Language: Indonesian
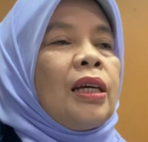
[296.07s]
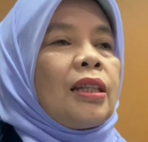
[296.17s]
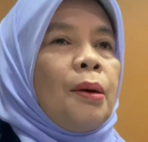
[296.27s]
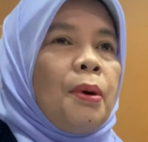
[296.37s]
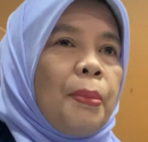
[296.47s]

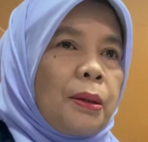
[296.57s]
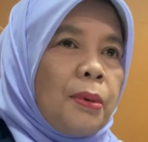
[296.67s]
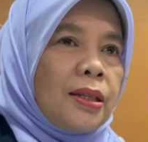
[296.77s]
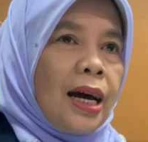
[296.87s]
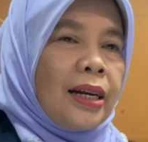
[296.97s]
tambah
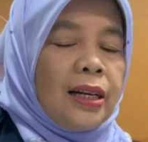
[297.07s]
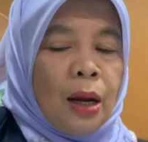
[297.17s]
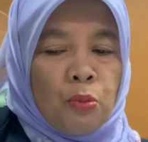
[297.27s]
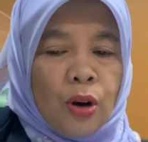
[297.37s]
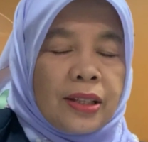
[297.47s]
14 hari
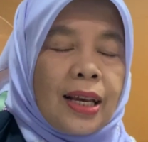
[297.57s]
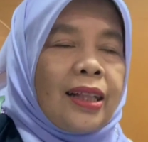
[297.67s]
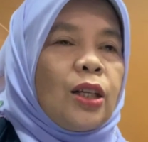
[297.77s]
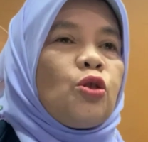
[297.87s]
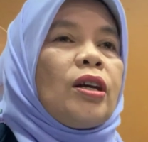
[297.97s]
dan mulai
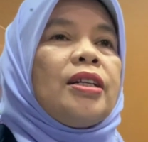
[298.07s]
saat itulah